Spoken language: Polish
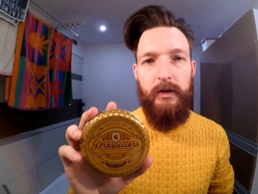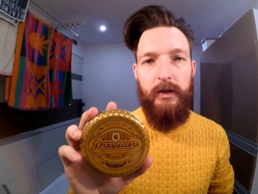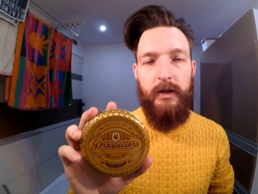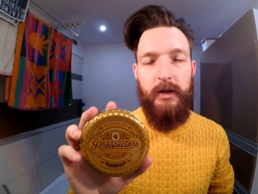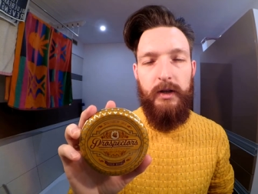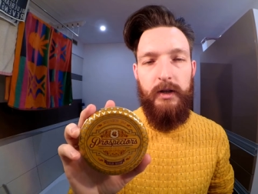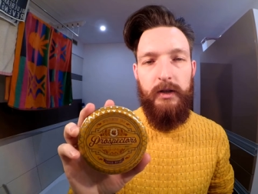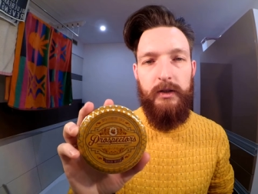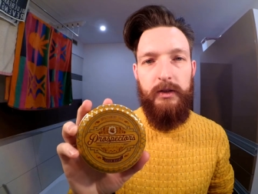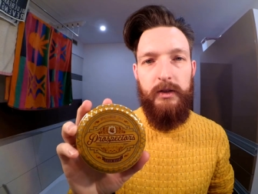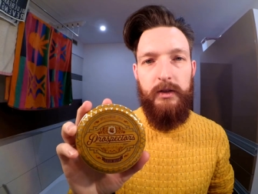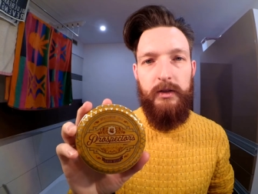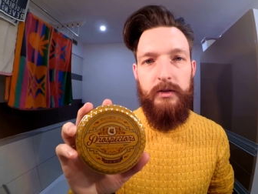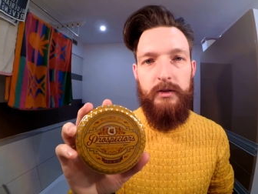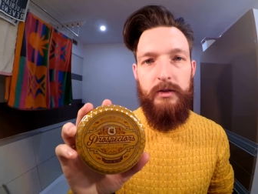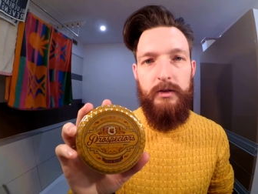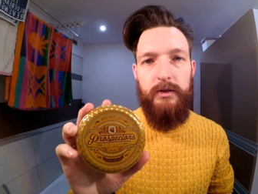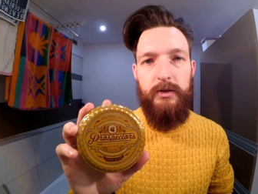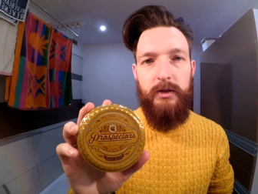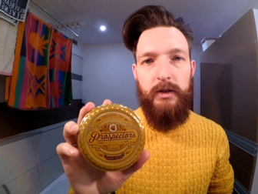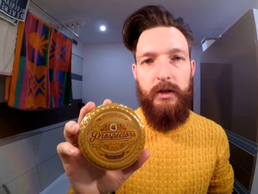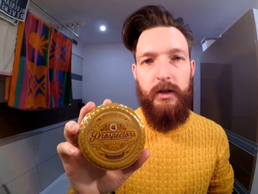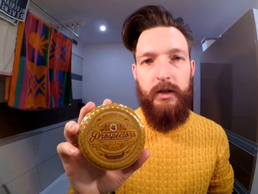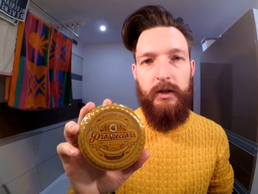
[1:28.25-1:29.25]

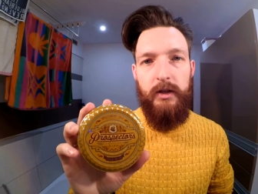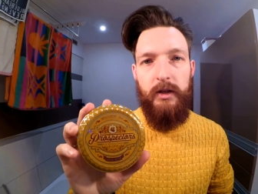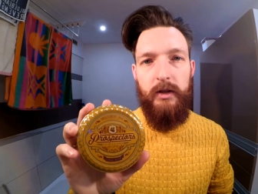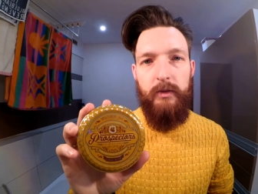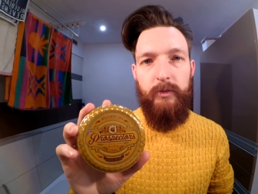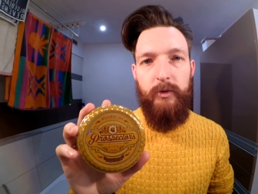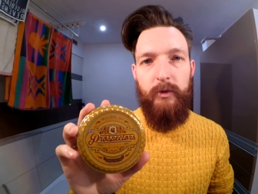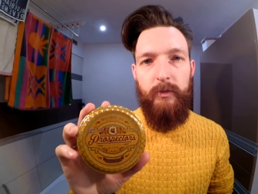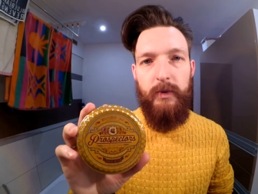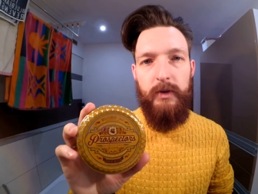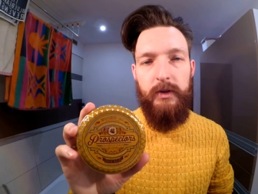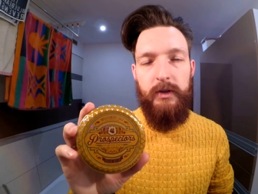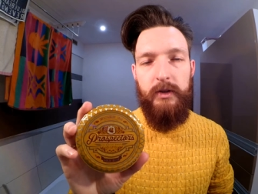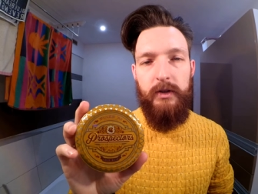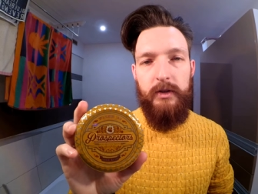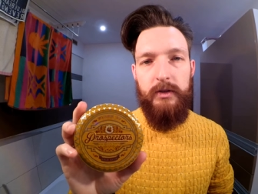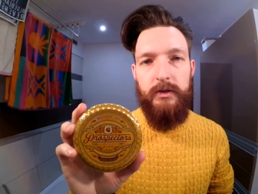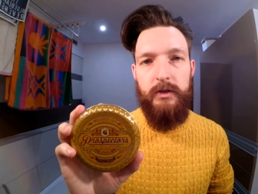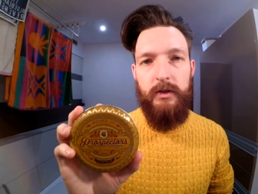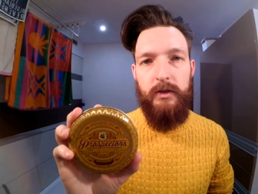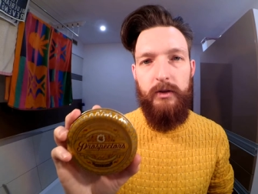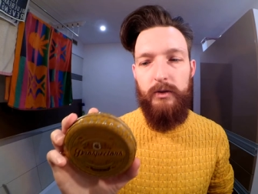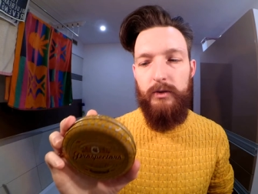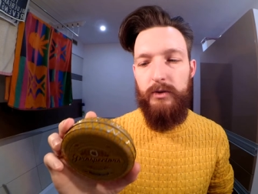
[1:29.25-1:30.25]
Charakterystyczne dla tej pomady
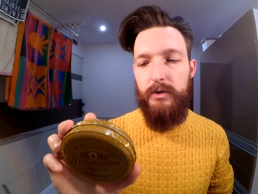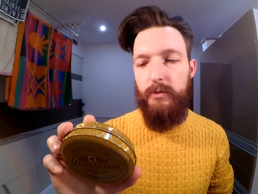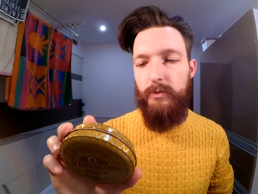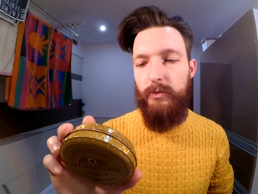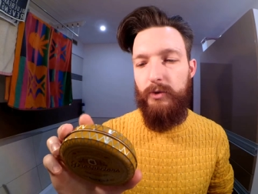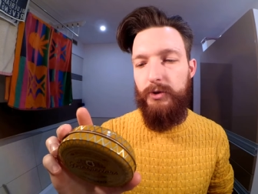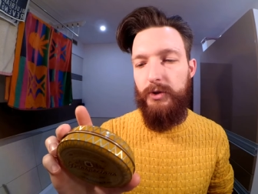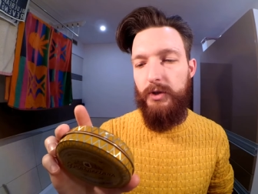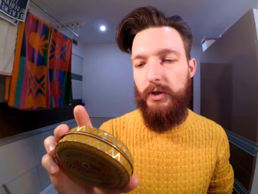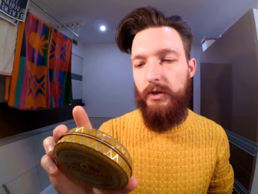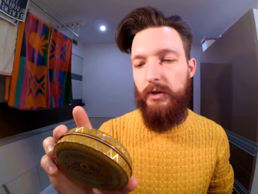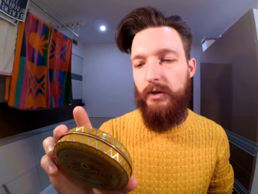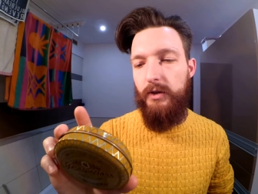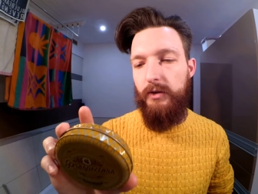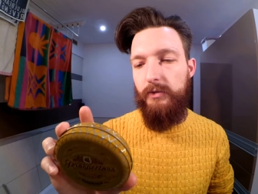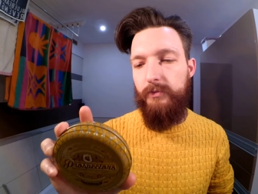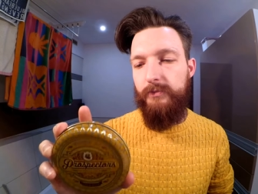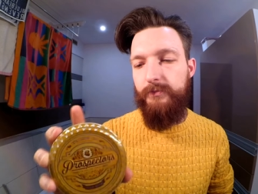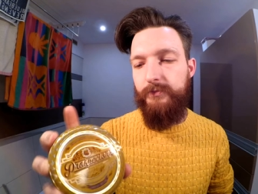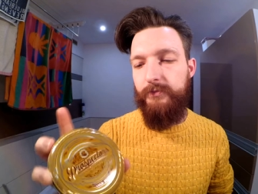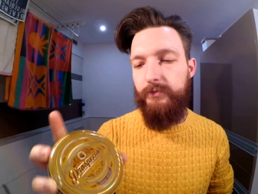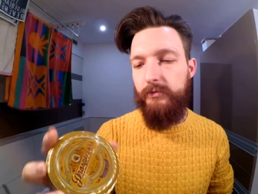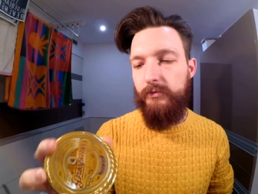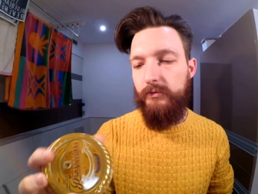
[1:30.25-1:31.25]
jest to, że posiada
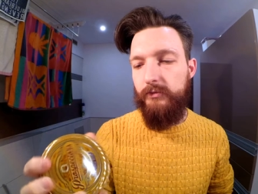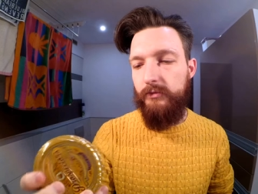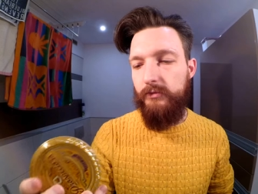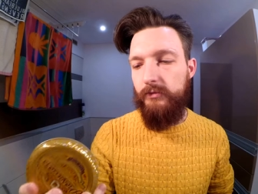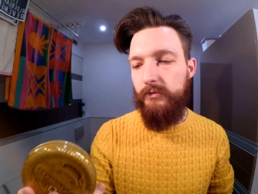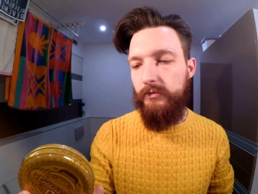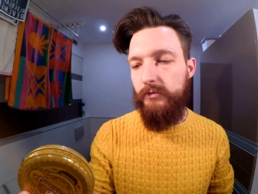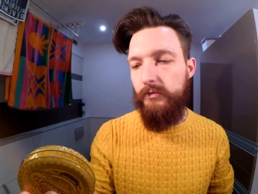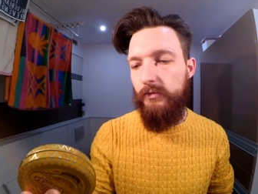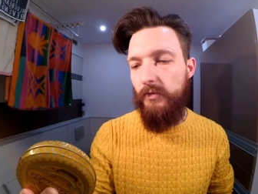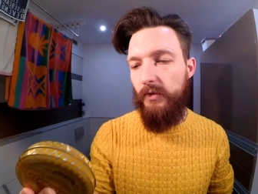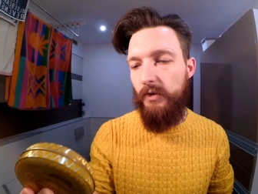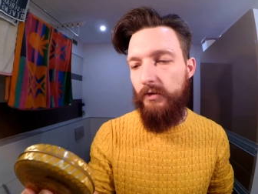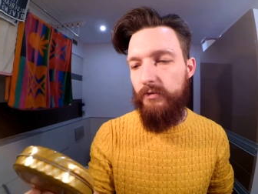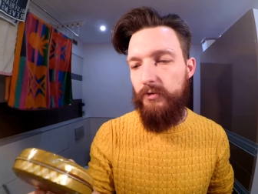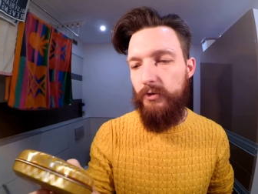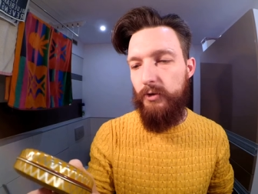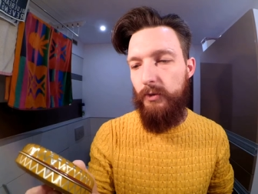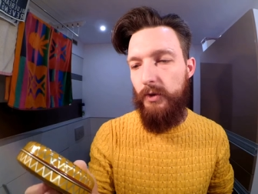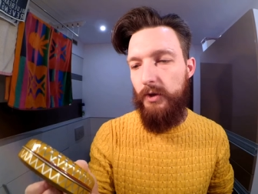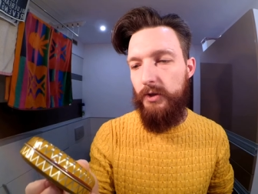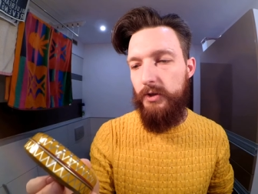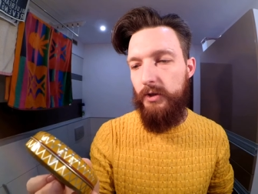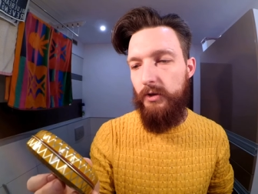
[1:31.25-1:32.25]
w
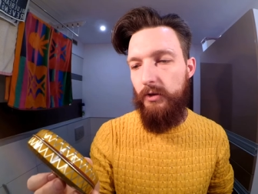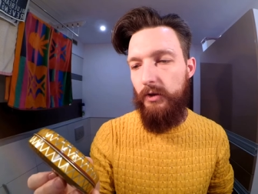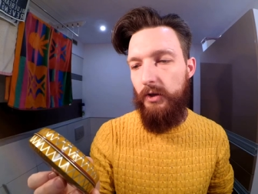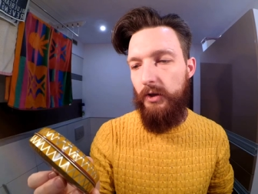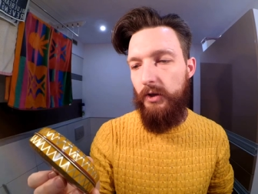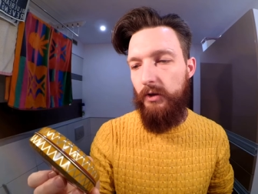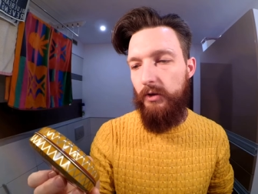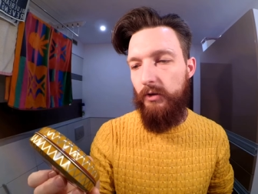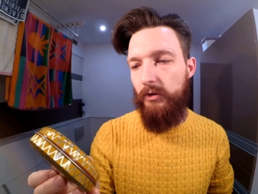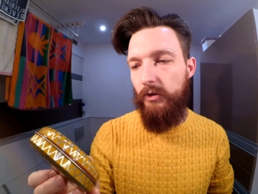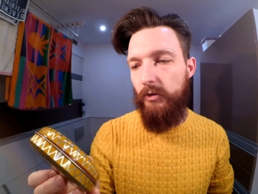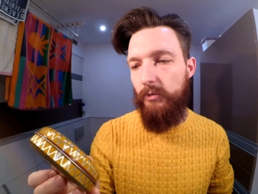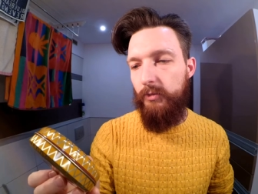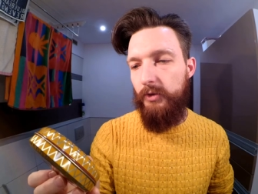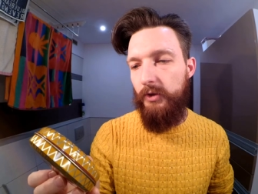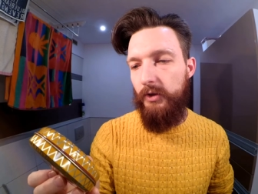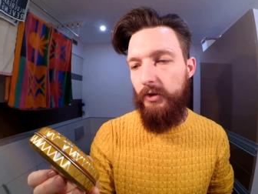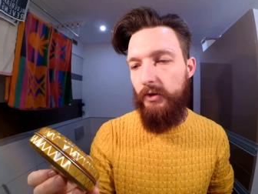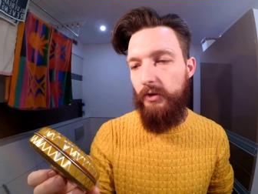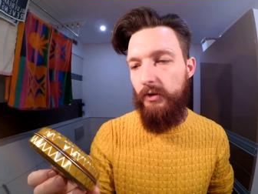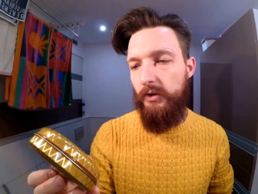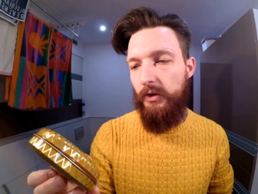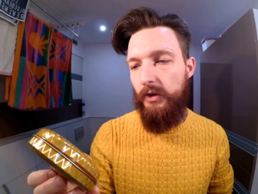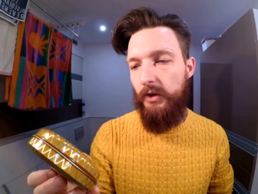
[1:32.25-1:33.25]
składzie olej
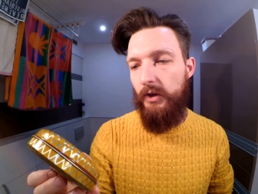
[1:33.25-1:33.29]
konopny,